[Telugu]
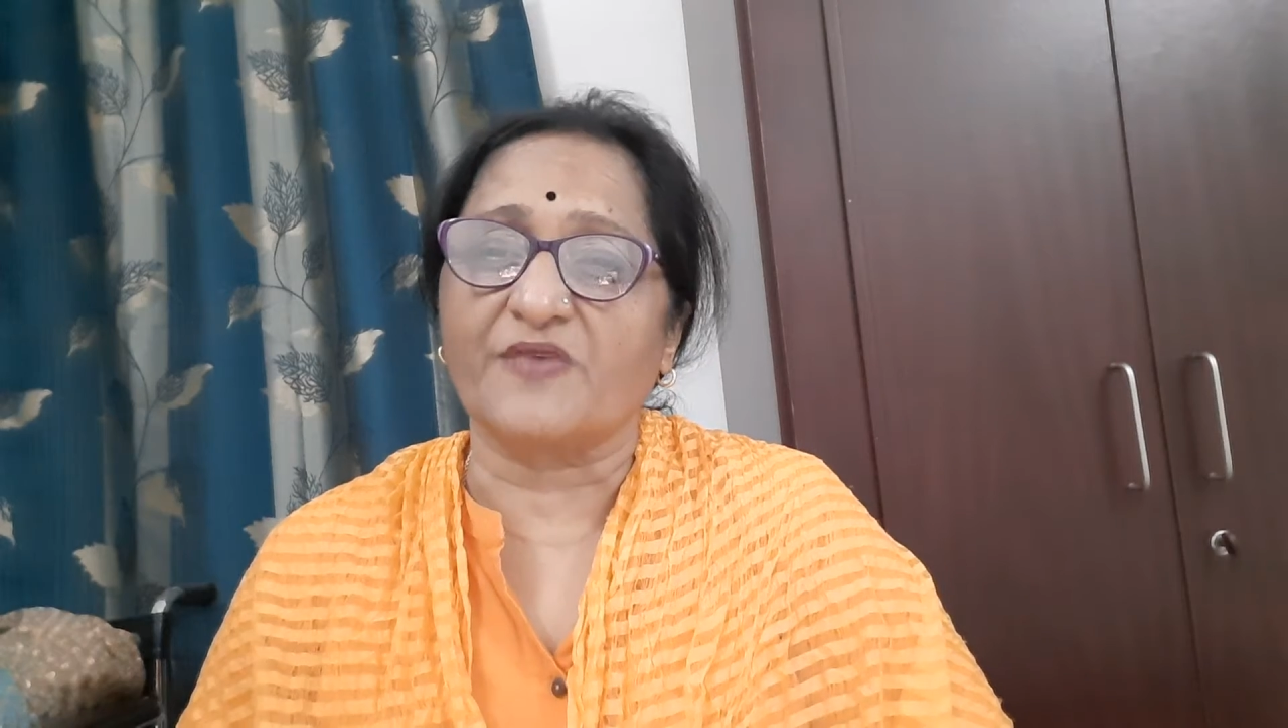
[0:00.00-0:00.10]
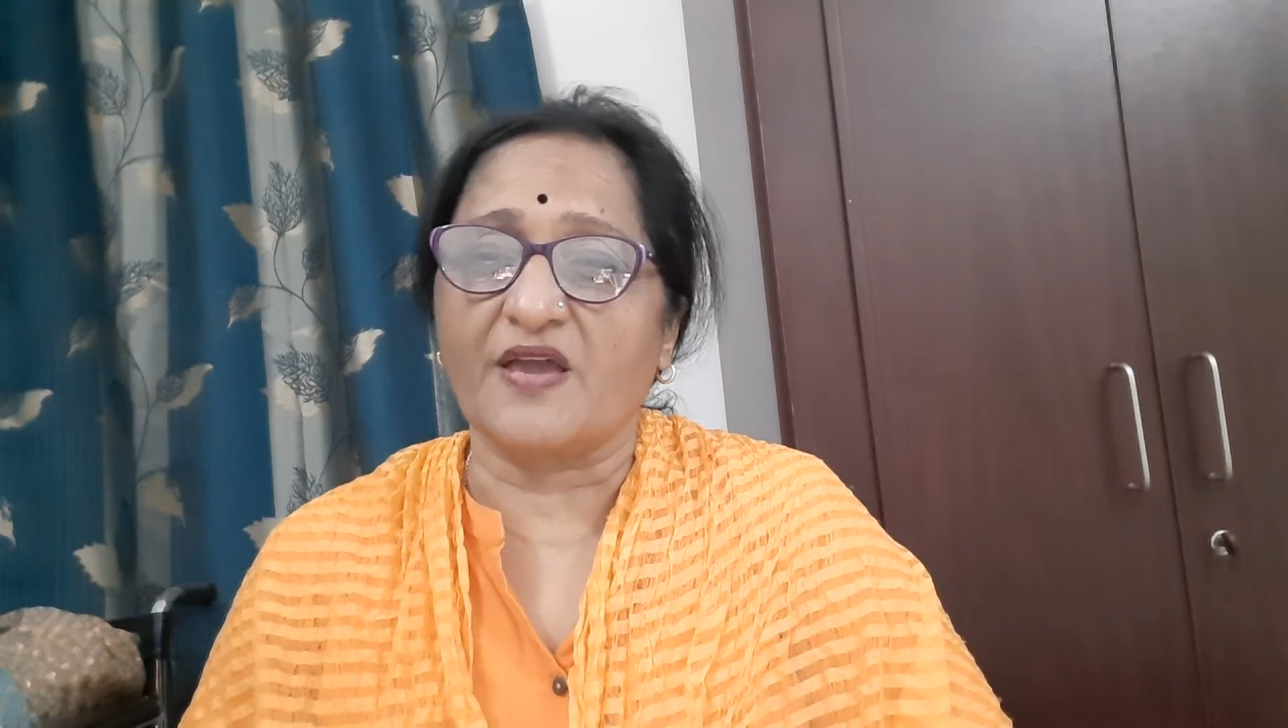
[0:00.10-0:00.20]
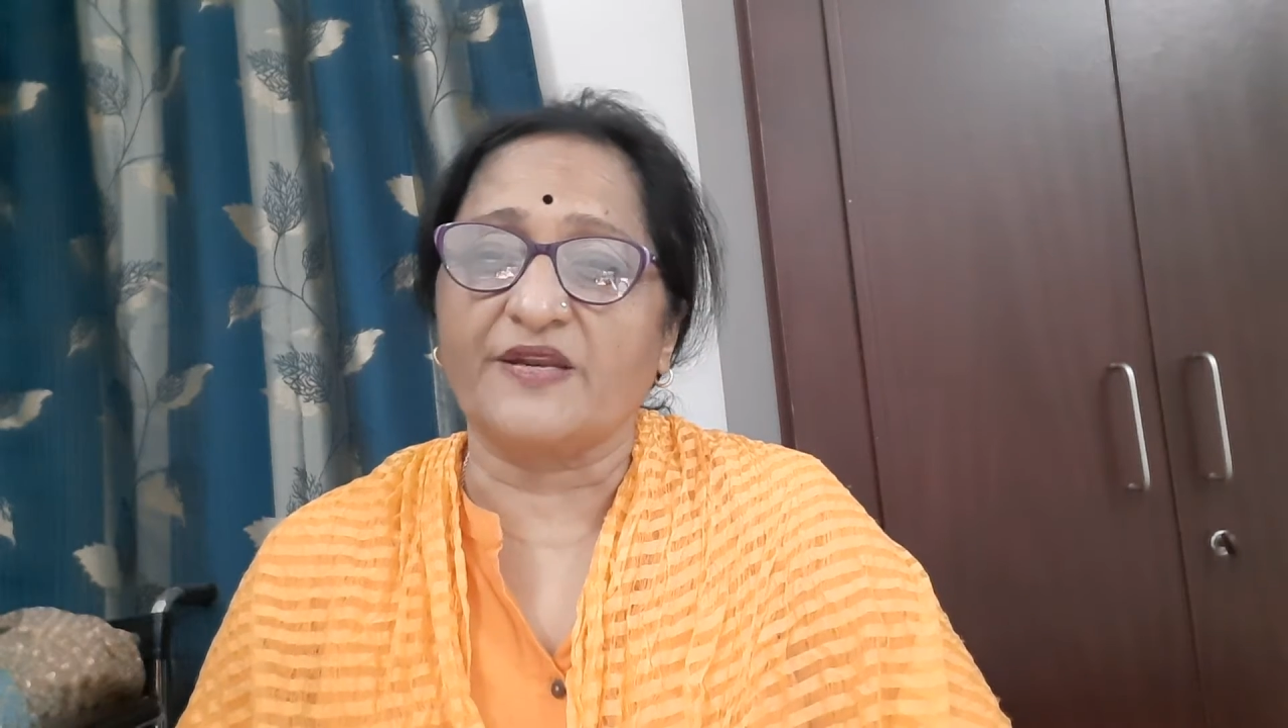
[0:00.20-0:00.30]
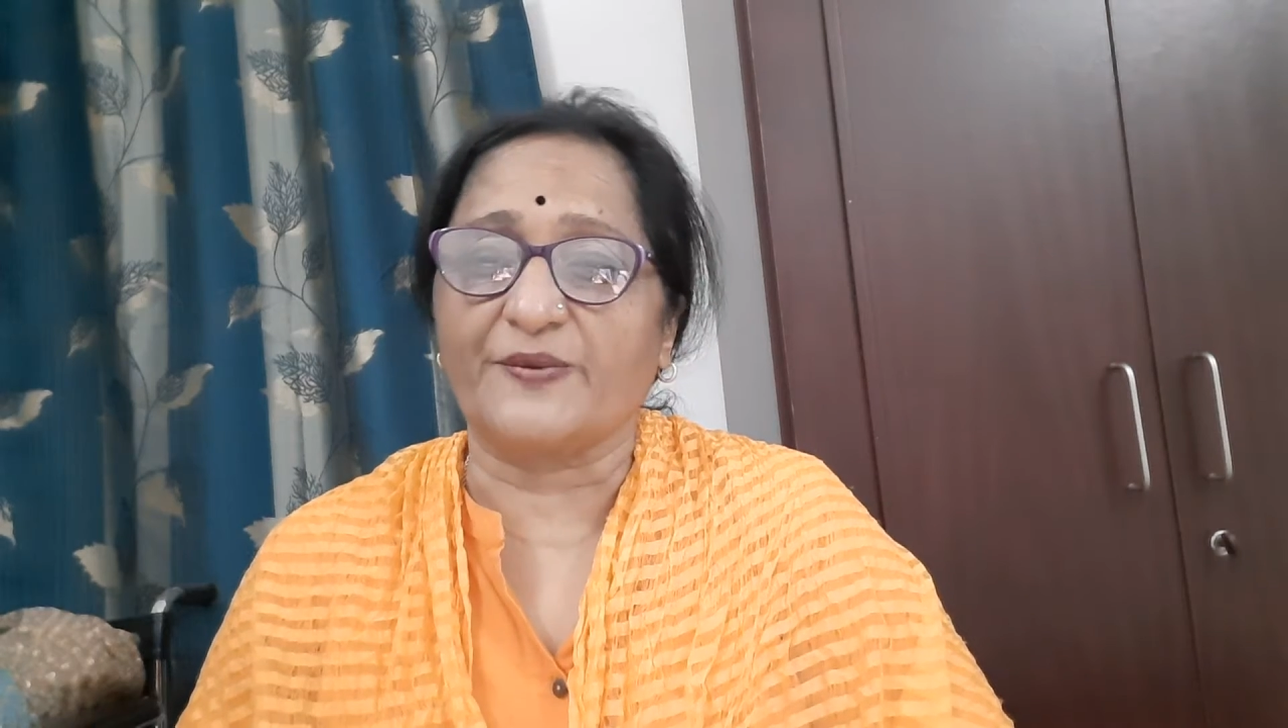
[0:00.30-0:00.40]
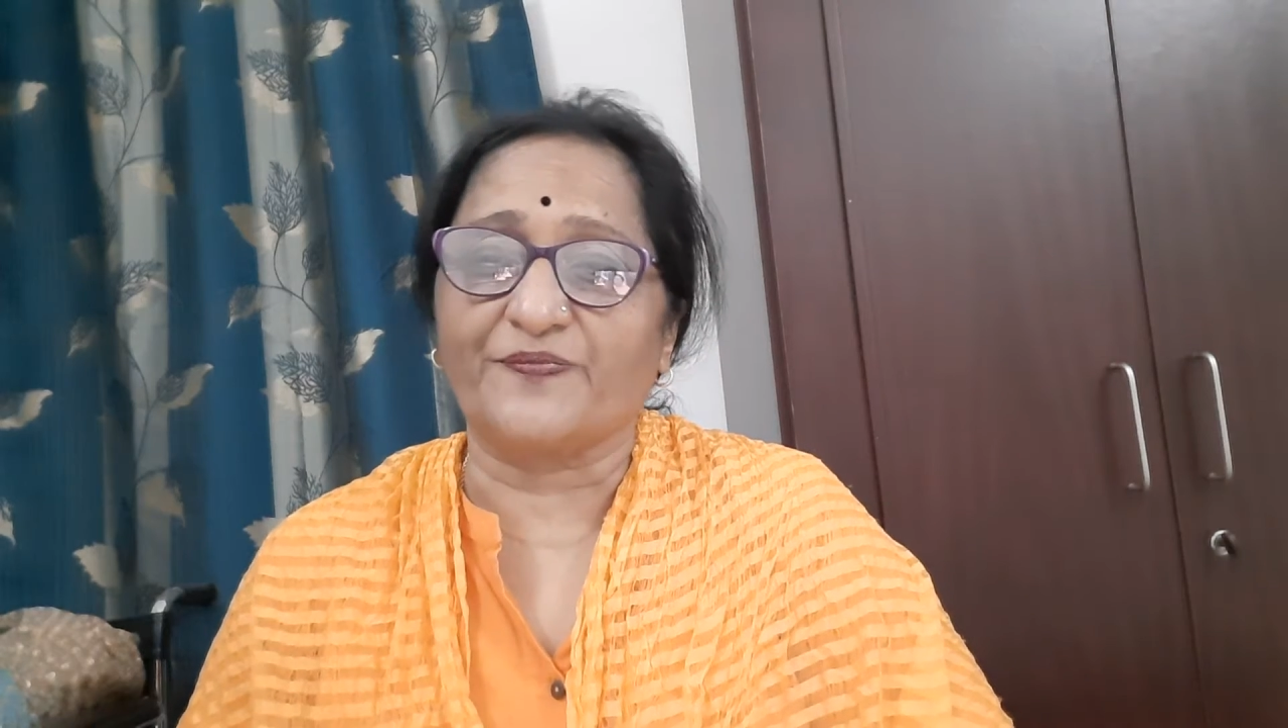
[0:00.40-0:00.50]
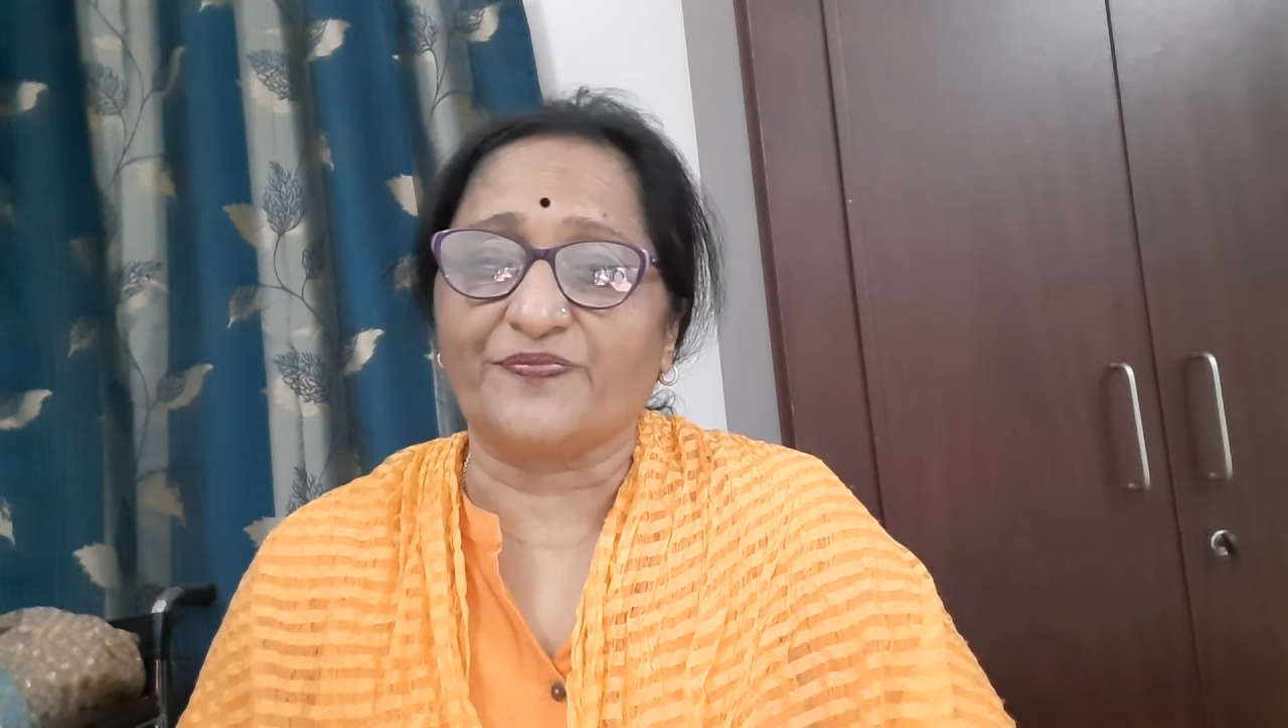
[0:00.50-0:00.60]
ఆయన